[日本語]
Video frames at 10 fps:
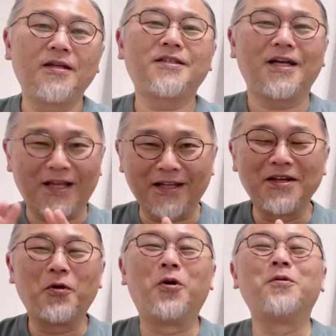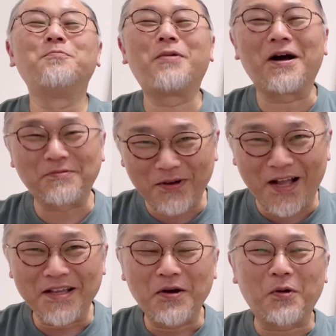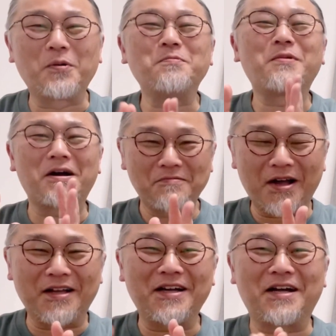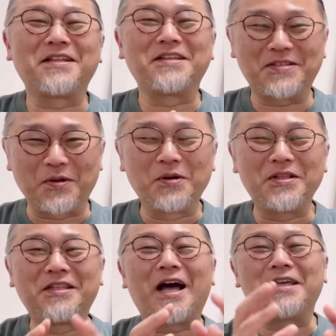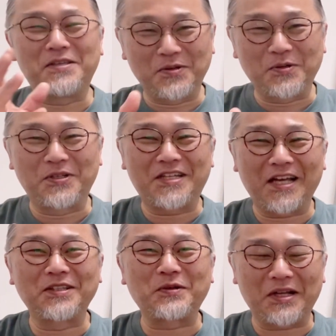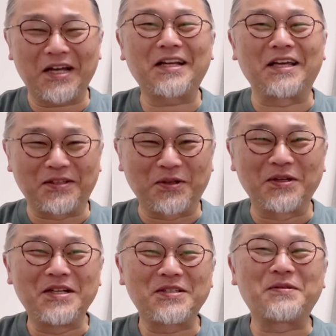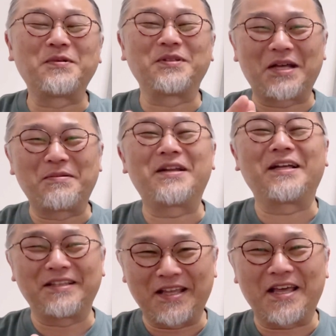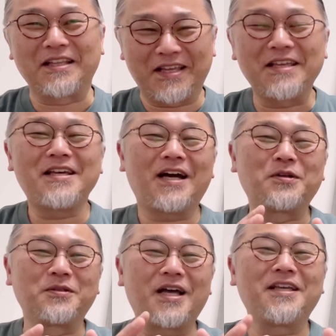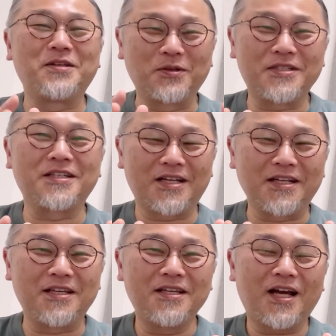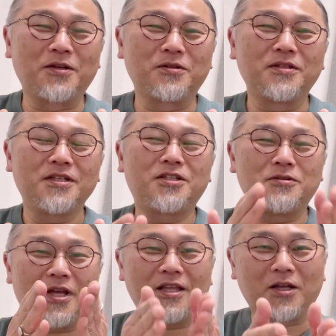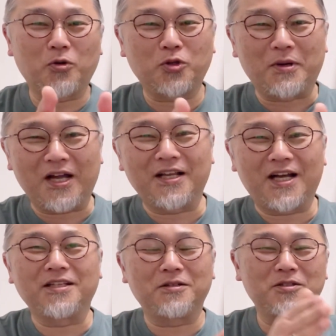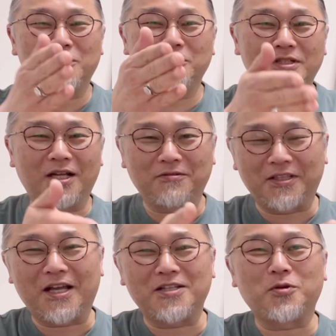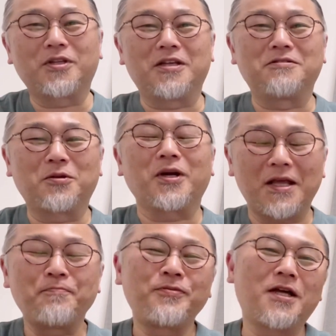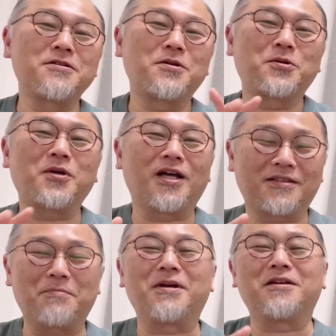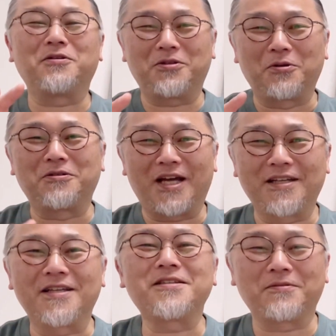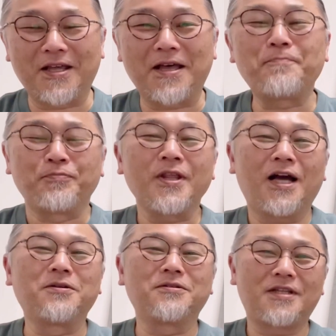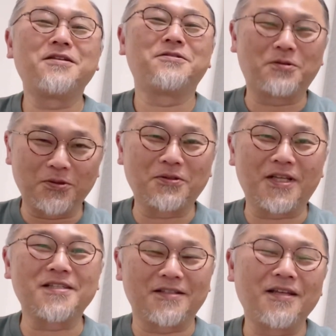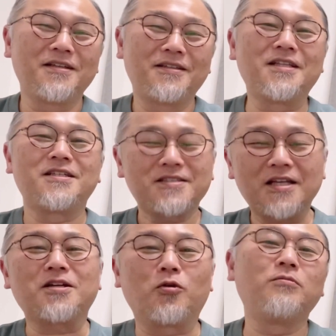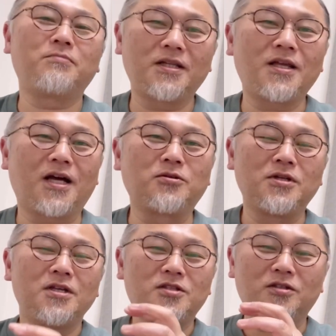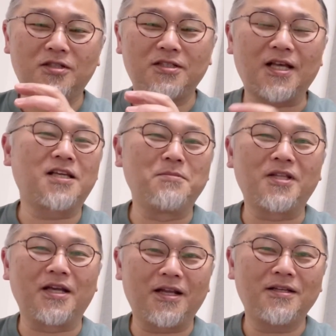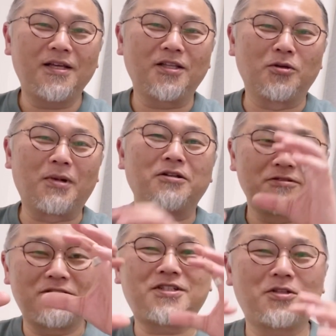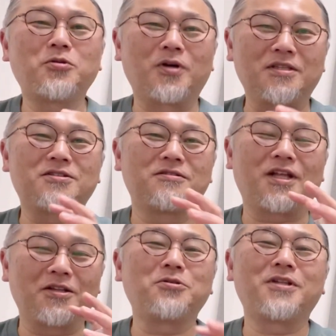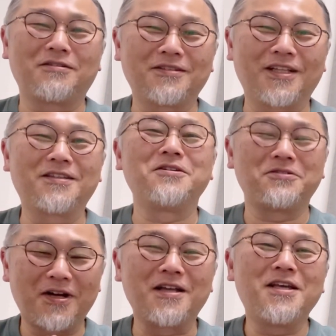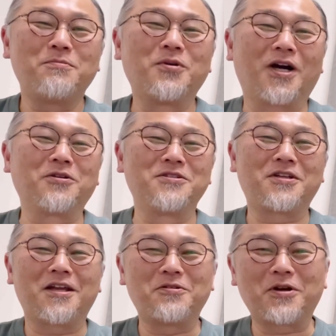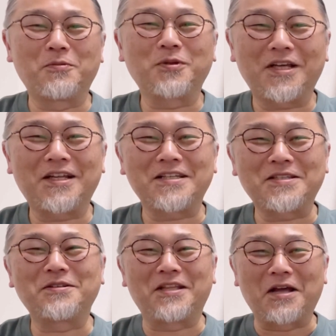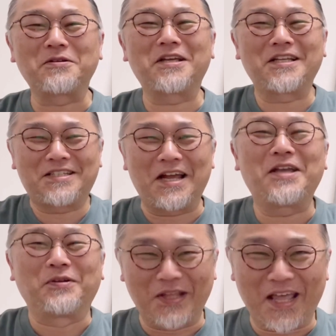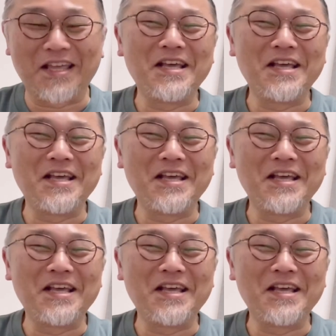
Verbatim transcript: ただ、本番は、本番は、あれですよ、内容をちゃんと書かないと、それはもうダメなんで、ね、あの、内容をしっかり、あの、変なことばっかり書いて話題が逸れてるとかね、あの、そういうことがあったら、まあ、よくないですよね。あの、っていうことですね。で、実際じゃあ本番で、あの、さっきみたいな、えっと、丸写し答案作ったらどうなるんだっていうのは、もう、あの、受験料がもったいなさすぎてやる気がしないので、